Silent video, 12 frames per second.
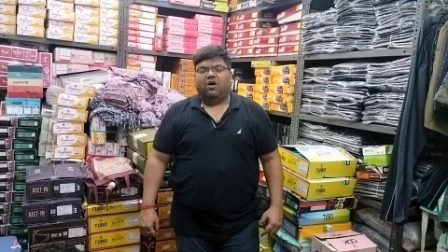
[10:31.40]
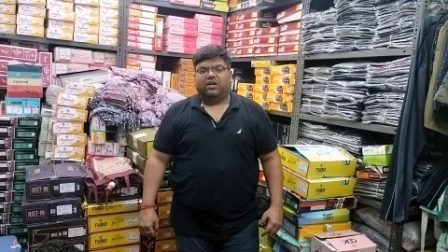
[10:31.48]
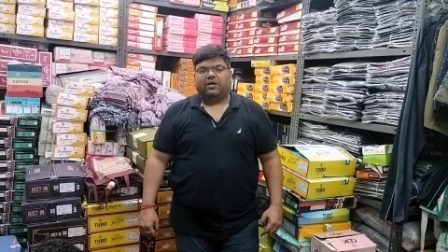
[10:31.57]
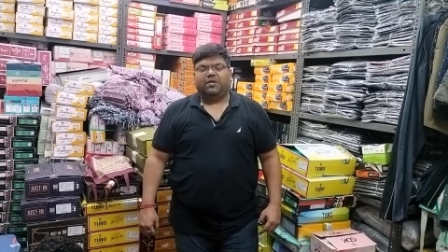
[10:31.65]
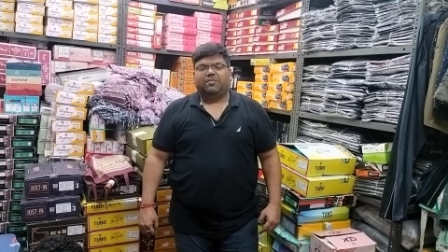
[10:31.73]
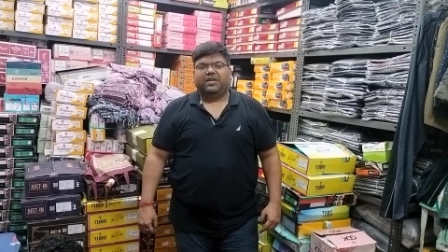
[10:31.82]
और
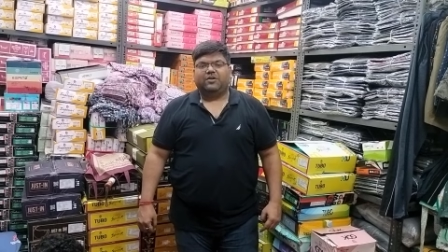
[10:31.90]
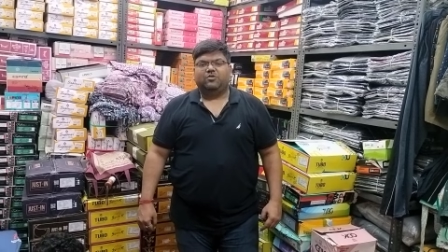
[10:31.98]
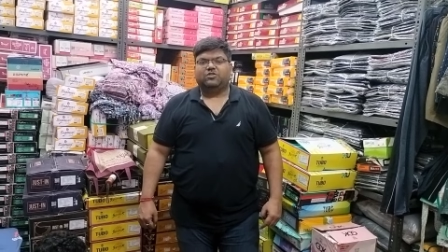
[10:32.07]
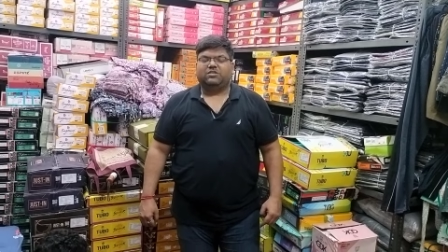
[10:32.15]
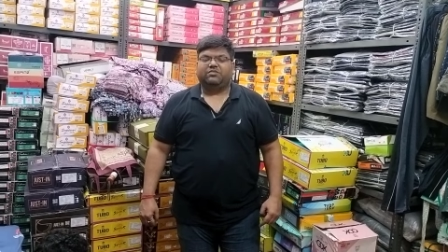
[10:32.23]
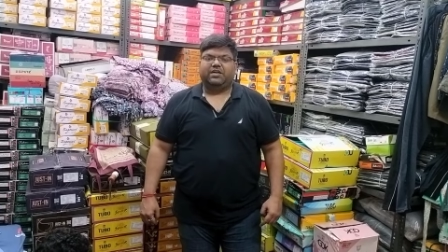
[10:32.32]
आप हमारे
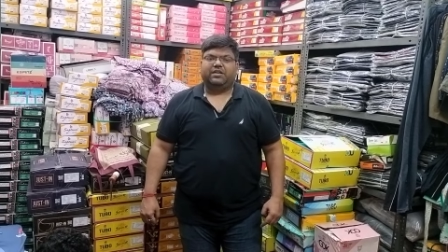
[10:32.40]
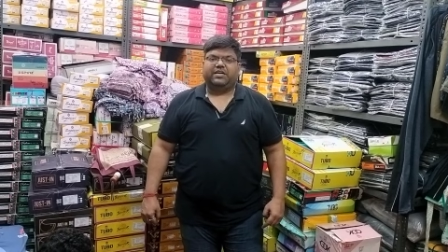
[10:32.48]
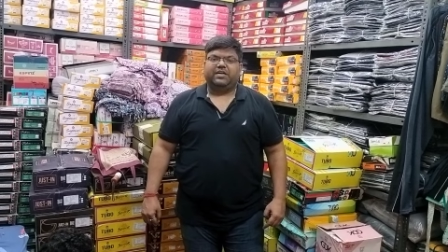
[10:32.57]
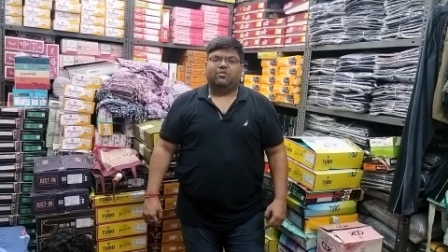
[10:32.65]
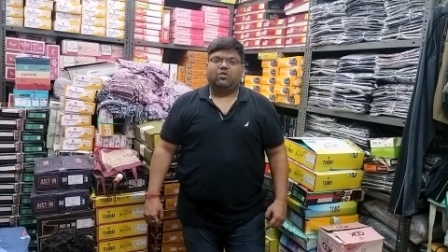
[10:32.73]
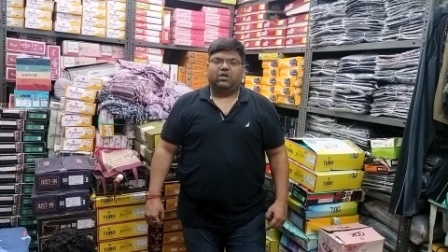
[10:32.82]
को सेवा
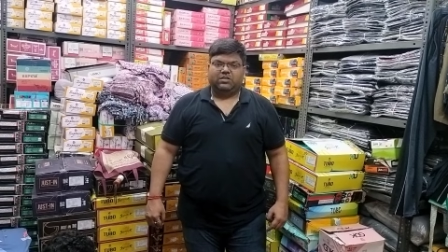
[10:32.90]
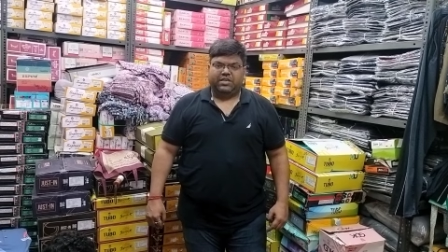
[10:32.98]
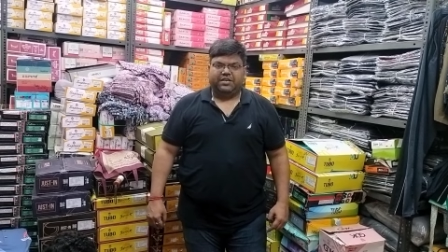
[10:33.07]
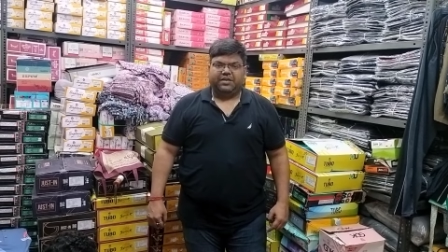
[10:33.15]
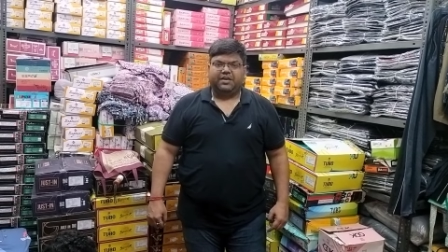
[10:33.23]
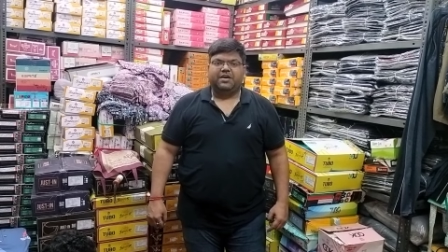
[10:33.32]
करने का मौका
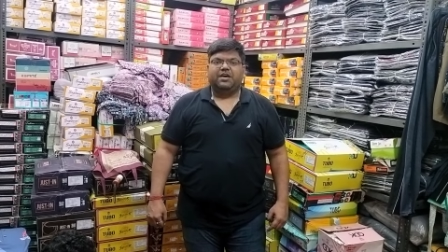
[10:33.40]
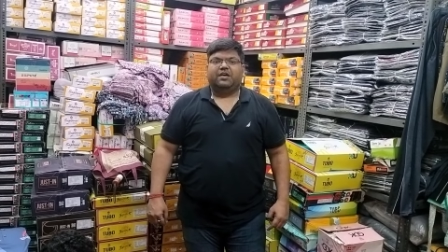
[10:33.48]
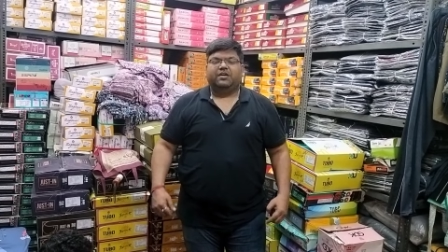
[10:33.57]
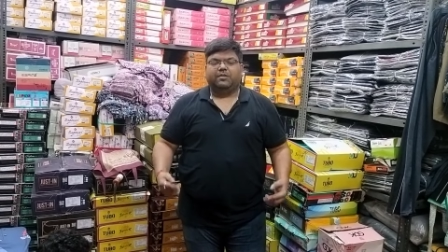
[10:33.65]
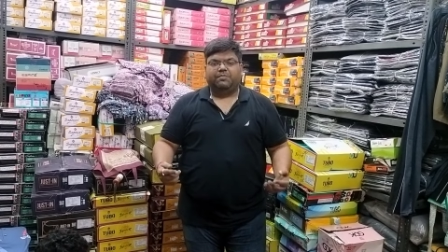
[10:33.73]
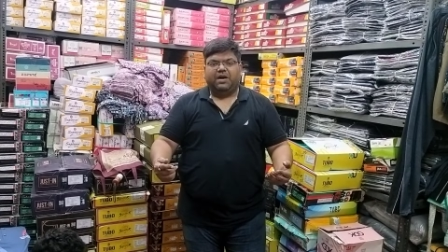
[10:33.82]
देंगे
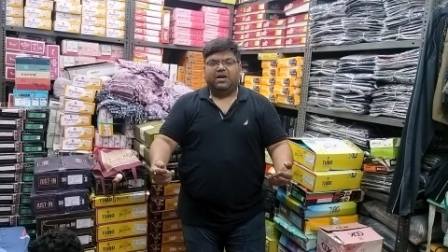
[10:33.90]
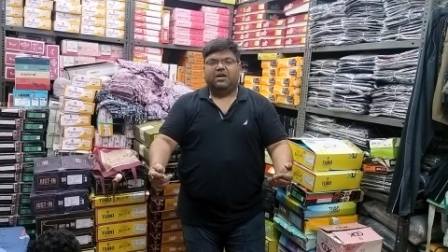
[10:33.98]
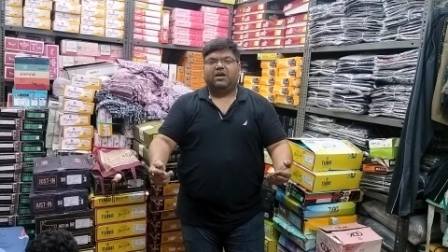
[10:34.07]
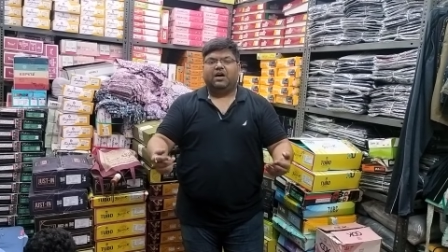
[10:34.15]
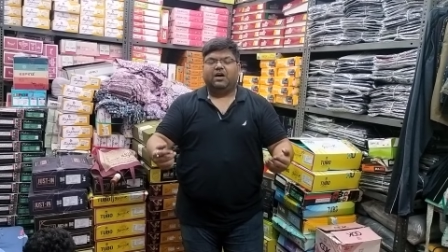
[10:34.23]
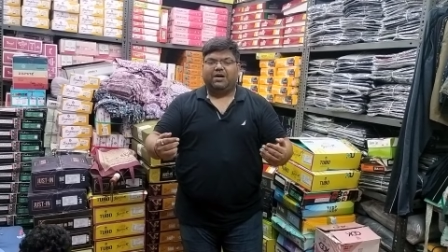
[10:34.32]
कृपा
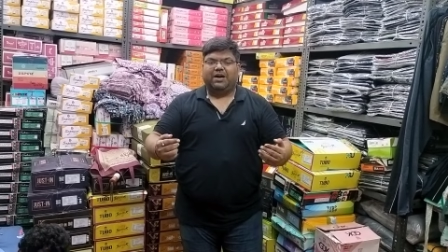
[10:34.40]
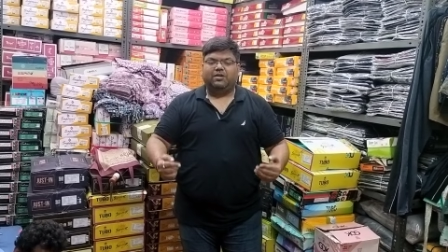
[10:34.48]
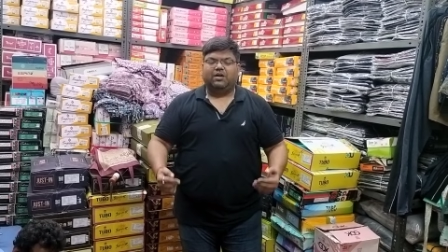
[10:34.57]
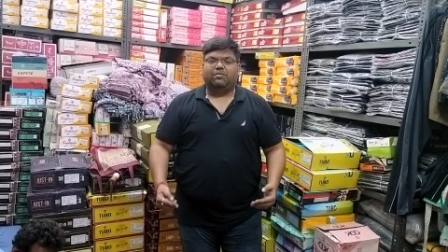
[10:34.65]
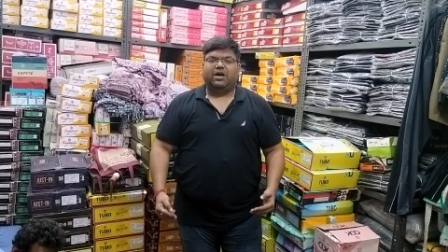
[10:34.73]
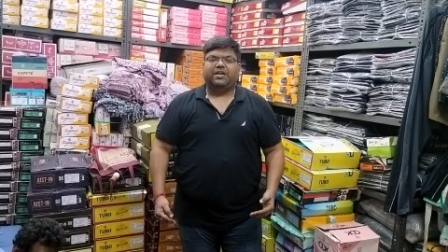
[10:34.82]
हम
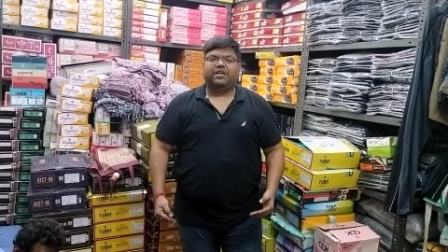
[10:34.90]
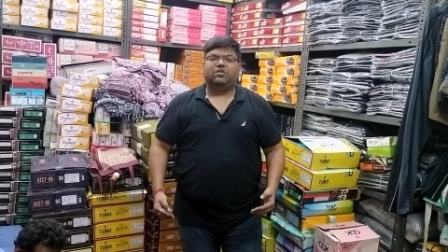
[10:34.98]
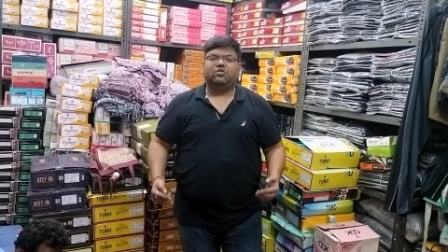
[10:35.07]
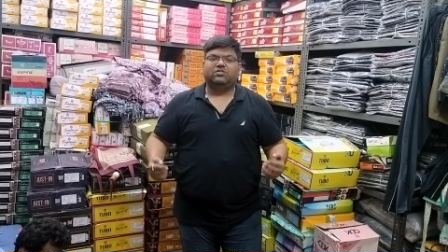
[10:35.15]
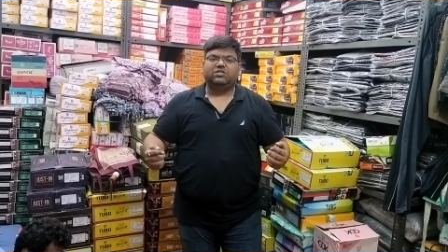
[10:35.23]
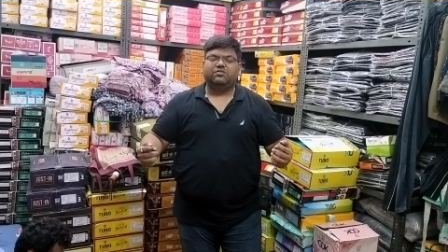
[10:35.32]
हमारे
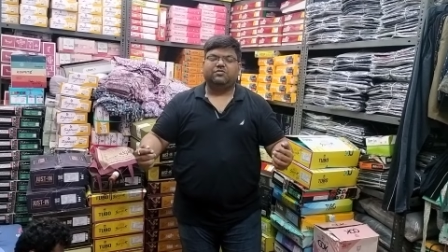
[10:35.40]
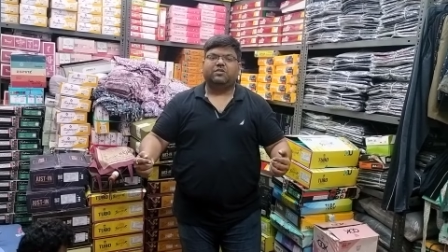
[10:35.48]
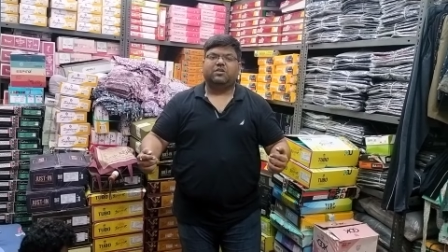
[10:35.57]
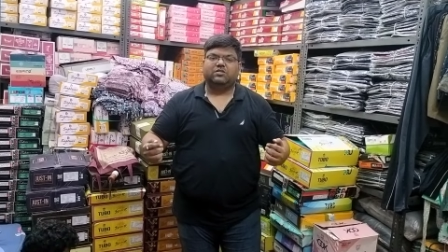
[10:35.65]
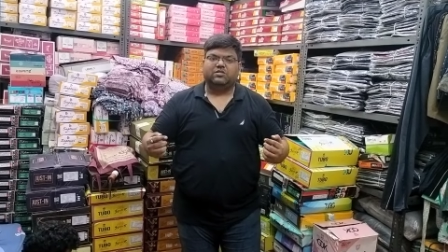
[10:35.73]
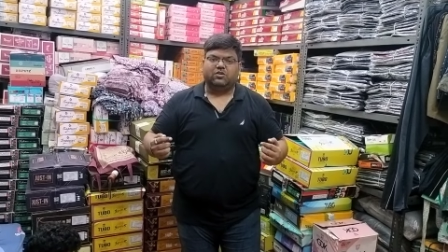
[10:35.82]
को
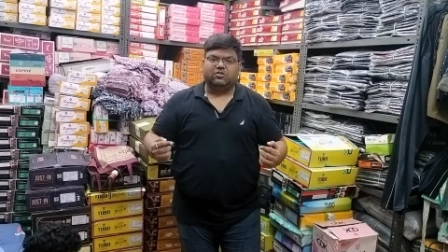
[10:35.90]
सिर्फ